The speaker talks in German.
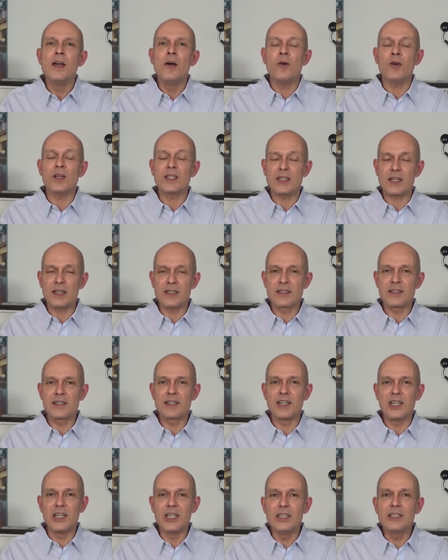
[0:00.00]
Und
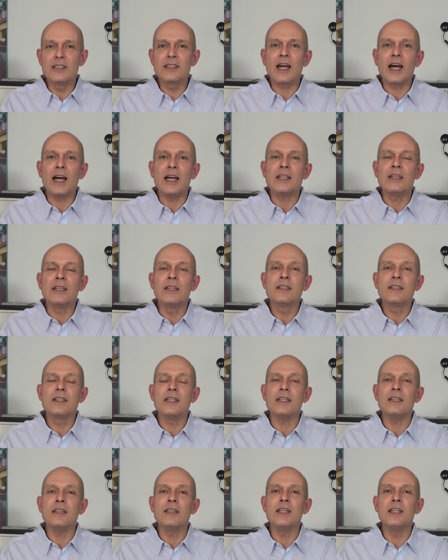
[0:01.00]
das liegt an
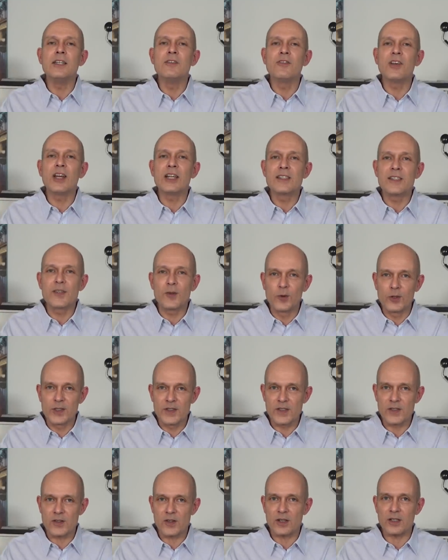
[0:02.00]
den
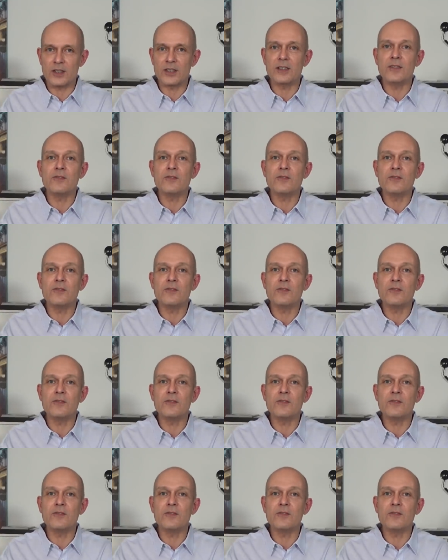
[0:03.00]
Inflationssorgen,